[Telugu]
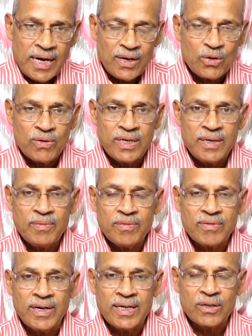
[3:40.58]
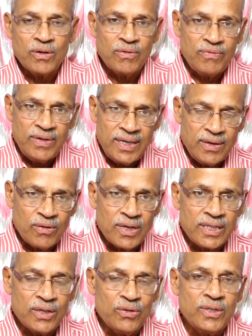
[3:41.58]
అటువంటి దాంతో వీళ్ళు కూడా
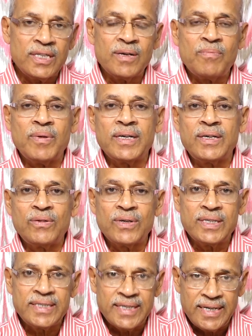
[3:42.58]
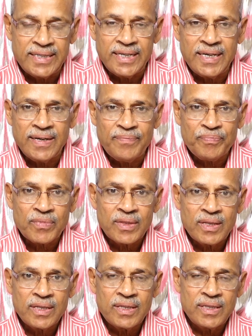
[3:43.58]
తెలుగుదేశం పార్టీ కూడా చేరితే
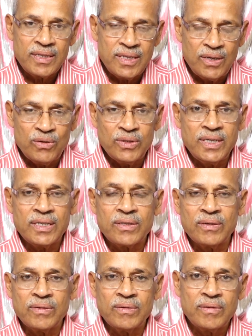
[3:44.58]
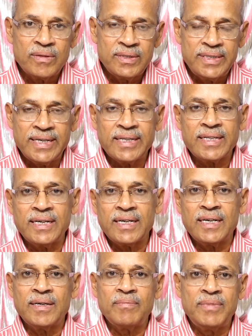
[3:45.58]
తెలుగుదేశం జనసేన
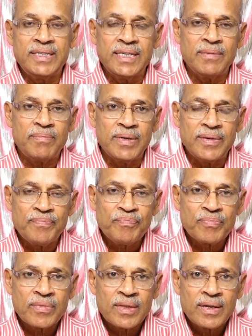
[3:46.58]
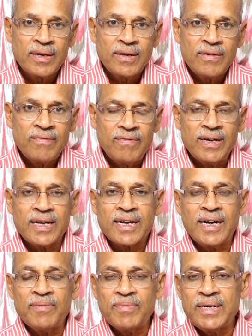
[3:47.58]
బీజేపీ వీళ్ళ
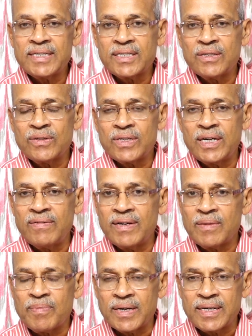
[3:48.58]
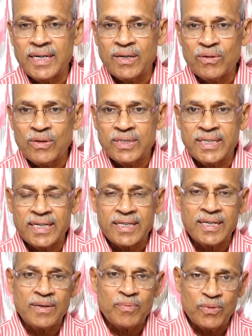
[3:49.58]
కాంబినేషన్ రెండు వేల పద్నాలుగులో
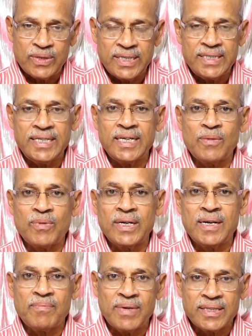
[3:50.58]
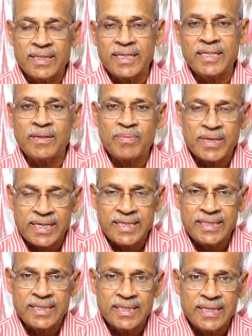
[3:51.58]
జనసేన పోటీ చేయకపోయినా మద్దతు అయితే
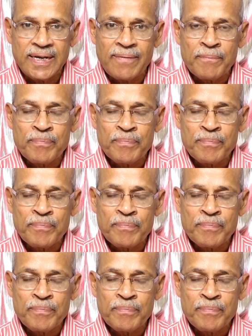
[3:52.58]
ప్రకటించింది